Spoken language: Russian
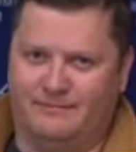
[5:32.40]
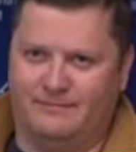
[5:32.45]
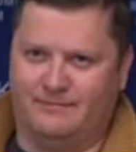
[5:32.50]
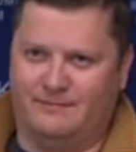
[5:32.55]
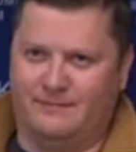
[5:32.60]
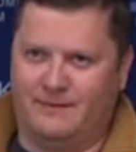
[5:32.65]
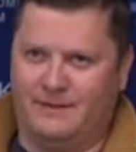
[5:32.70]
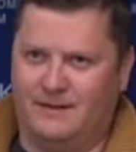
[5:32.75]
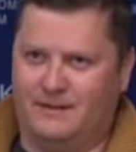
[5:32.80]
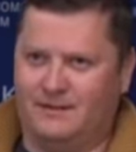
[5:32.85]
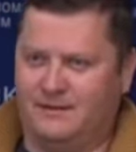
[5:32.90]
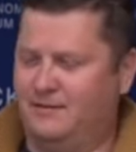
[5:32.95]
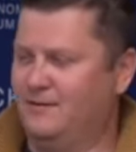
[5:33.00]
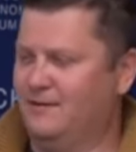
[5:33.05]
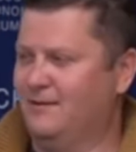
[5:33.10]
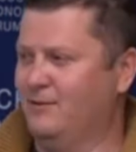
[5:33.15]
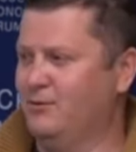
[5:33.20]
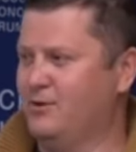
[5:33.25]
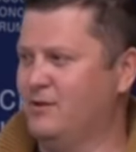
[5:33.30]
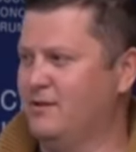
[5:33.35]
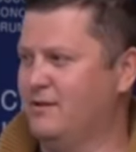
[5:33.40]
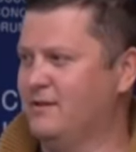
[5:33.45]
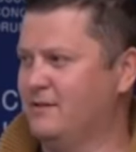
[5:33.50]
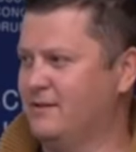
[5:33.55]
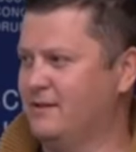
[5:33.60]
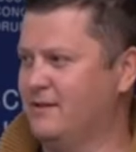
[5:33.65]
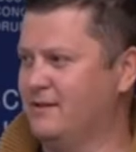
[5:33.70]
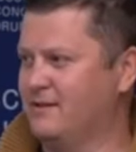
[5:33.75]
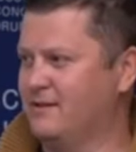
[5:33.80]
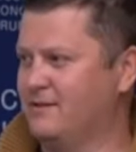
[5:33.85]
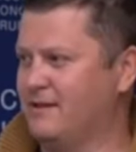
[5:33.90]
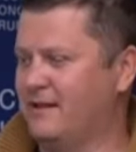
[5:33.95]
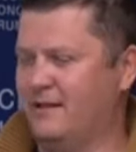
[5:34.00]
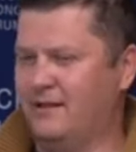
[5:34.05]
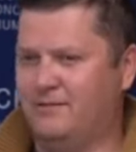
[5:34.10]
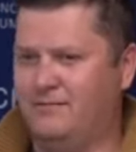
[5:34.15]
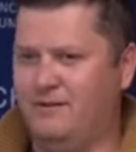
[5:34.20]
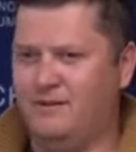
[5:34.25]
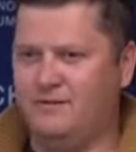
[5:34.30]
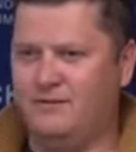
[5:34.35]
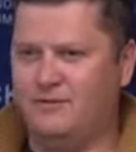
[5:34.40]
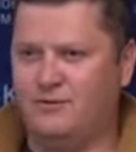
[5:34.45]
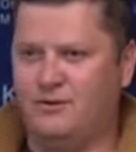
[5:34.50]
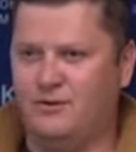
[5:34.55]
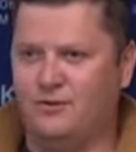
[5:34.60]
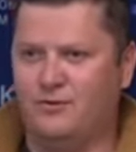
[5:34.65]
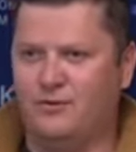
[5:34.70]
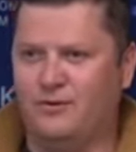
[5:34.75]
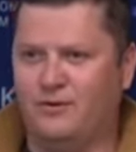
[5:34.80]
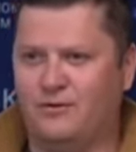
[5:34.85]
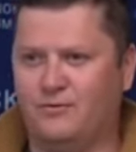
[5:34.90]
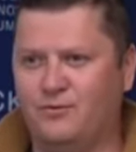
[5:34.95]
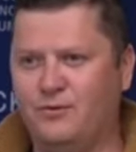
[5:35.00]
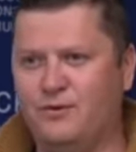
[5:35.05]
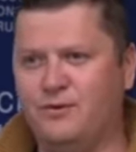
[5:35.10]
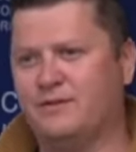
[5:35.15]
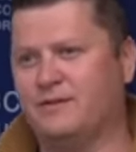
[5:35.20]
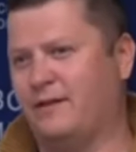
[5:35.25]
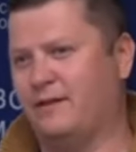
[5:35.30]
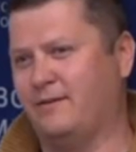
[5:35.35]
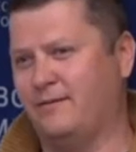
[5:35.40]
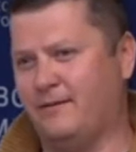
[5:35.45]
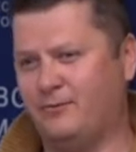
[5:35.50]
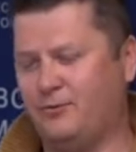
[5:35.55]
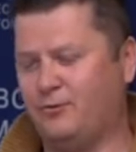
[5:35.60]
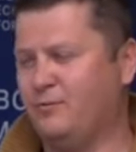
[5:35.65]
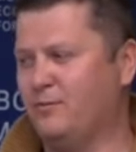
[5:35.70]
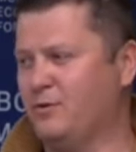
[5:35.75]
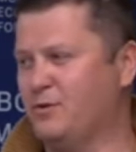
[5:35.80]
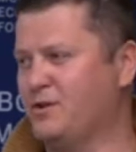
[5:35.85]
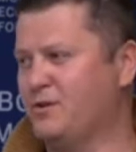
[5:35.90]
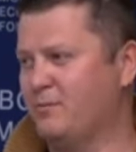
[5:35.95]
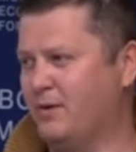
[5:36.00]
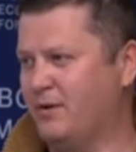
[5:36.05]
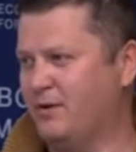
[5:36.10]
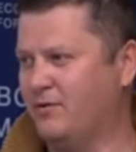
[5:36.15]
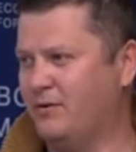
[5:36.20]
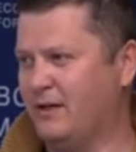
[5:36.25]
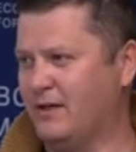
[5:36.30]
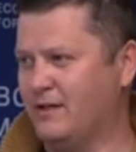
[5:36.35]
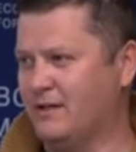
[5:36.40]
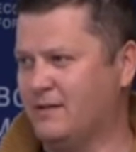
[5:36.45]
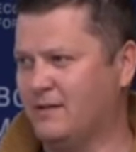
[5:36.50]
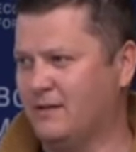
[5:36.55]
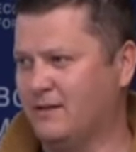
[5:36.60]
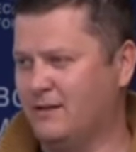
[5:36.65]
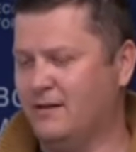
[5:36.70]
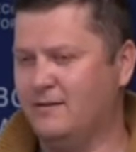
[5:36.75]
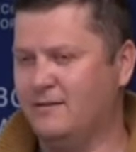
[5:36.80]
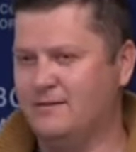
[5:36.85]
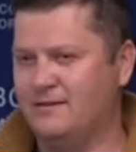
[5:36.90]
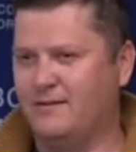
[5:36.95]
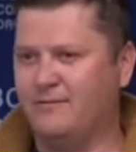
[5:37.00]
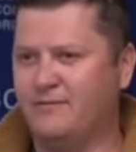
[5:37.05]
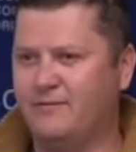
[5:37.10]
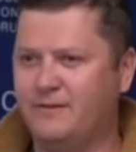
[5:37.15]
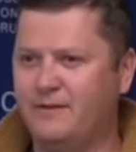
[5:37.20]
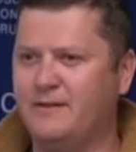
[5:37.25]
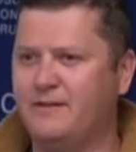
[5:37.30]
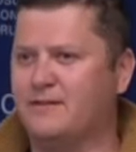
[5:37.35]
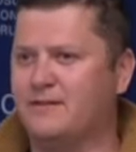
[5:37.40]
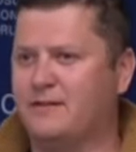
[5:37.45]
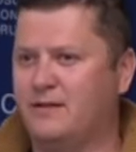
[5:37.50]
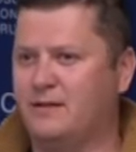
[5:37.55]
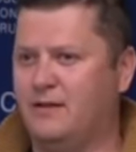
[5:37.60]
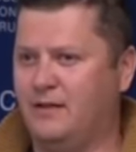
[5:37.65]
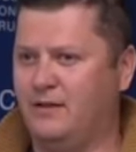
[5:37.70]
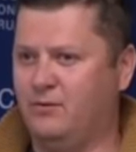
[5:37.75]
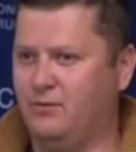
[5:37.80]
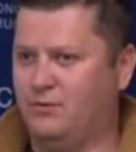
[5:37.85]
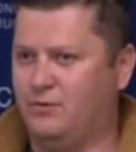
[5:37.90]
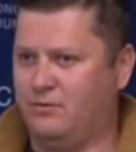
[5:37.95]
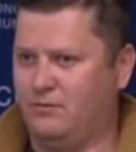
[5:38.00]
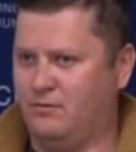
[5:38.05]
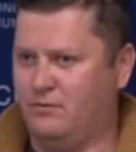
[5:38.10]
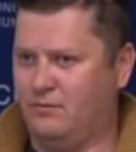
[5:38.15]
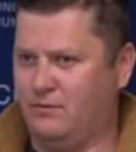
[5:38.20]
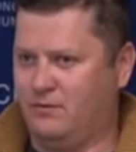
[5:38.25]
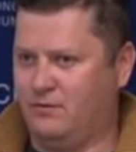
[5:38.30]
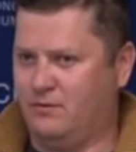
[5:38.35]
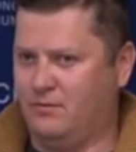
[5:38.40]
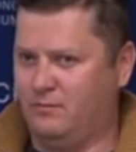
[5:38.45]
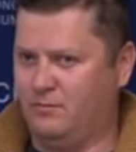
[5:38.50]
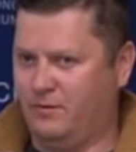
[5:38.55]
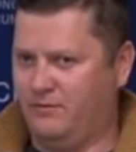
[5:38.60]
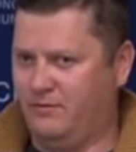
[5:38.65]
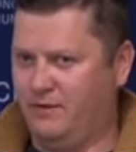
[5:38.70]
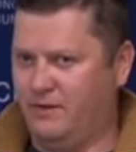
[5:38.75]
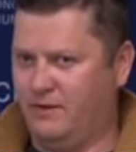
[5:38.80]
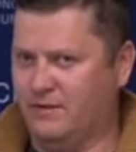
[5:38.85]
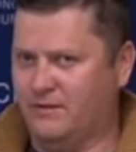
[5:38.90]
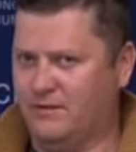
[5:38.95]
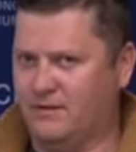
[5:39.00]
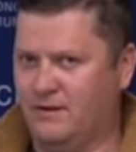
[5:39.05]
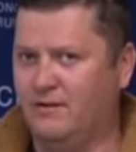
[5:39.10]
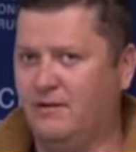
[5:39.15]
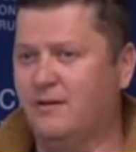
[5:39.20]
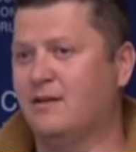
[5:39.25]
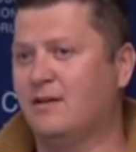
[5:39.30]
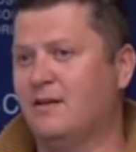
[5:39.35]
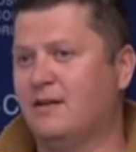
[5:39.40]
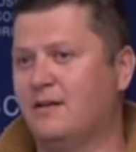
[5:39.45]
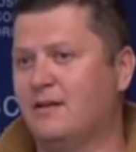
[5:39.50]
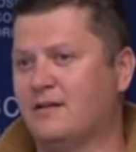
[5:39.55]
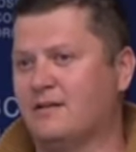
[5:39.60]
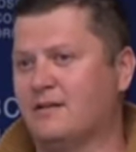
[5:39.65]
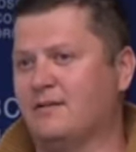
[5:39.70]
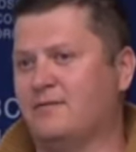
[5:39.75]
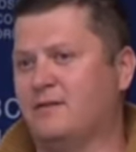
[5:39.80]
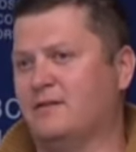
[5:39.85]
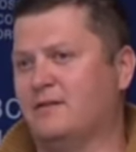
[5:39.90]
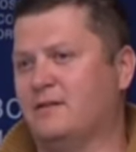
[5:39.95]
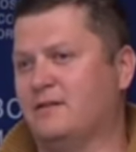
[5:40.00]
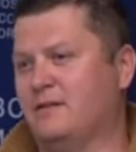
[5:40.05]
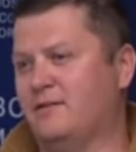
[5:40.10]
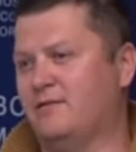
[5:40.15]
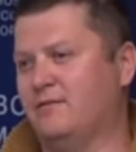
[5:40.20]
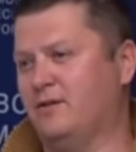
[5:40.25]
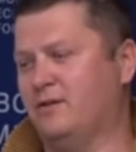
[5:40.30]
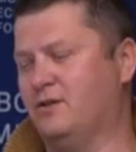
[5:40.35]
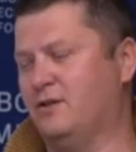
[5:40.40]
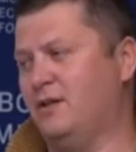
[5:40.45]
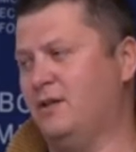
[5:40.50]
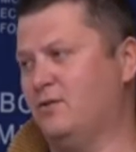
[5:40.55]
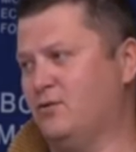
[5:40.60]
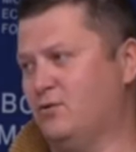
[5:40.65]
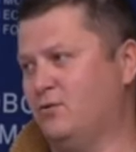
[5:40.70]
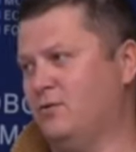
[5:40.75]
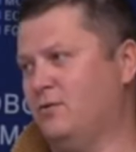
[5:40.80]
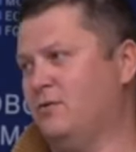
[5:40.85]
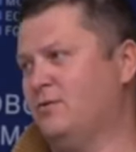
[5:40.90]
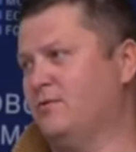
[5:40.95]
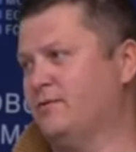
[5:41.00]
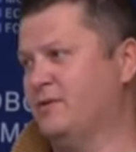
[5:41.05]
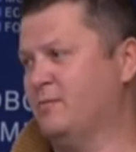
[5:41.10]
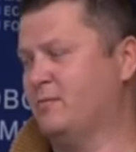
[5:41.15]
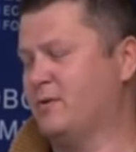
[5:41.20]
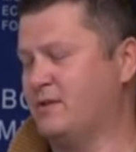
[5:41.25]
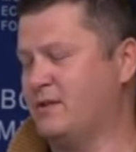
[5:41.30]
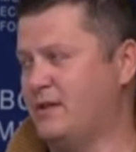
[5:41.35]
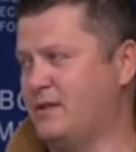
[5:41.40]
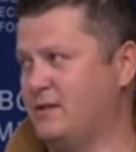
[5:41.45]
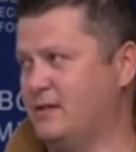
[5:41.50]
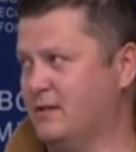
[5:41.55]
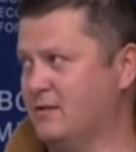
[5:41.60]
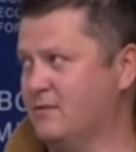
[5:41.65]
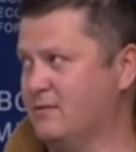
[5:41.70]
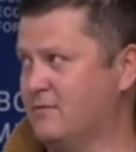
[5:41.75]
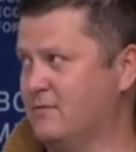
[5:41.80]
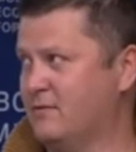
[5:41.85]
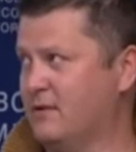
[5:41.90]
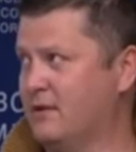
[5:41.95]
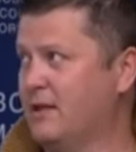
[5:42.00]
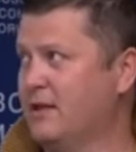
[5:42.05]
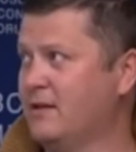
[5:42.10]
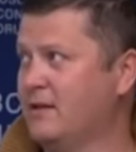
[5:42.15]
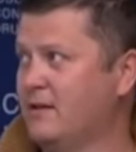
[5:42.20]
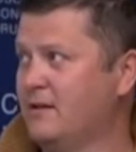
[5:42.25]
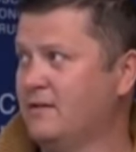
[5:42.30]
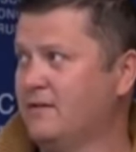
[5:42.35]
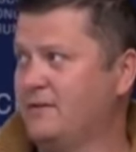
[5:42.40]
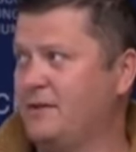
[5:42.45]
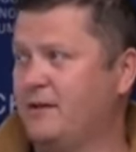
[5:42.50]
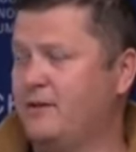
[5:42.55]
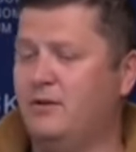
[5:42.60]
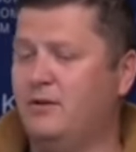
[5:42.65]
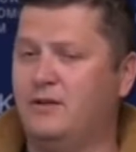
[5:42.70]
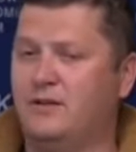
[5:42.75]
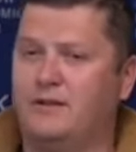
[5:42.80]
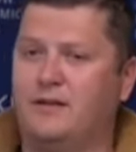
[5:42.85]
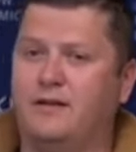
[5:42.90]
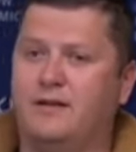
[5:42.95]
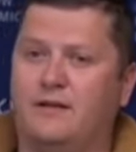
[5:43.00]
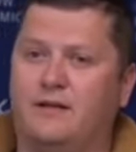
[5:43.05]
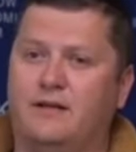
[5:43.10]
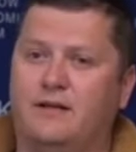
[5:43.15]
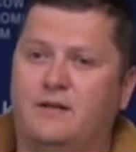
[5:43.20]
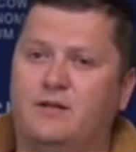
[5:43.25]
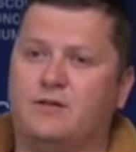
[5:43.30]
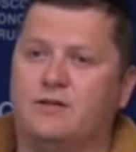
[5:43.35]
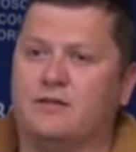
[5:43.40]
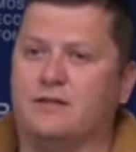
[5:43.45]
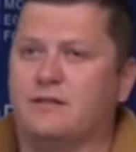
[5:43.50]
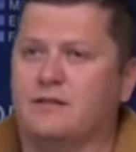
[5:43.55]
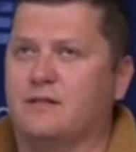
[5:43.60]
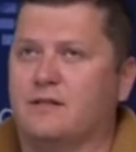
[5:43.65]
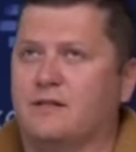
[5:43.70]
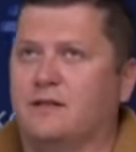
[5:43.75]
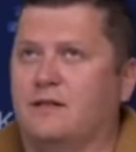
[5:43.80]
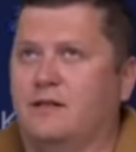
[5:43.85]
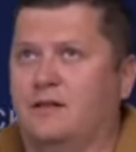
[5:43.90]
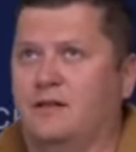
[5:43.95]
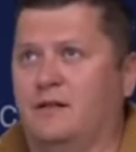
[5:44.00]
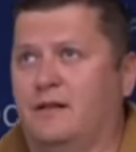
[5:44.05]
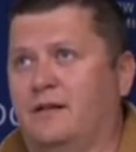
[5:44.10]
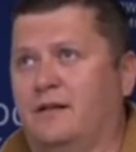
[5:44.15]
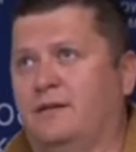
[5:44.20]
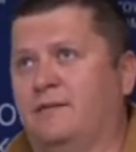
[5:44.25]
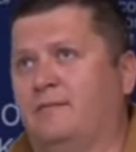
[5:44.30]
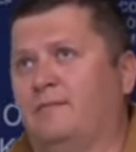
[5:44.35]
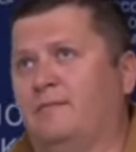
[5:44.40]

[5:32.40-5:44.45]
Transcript: как-то люди с низкой социальной ответственностью, и только двое, с которыми можно поговорить. Да? Сам выезд не дает э, преференции. Да? Соответственно, если выезжать, то в добрососедство. Второе – это экологичность. Э,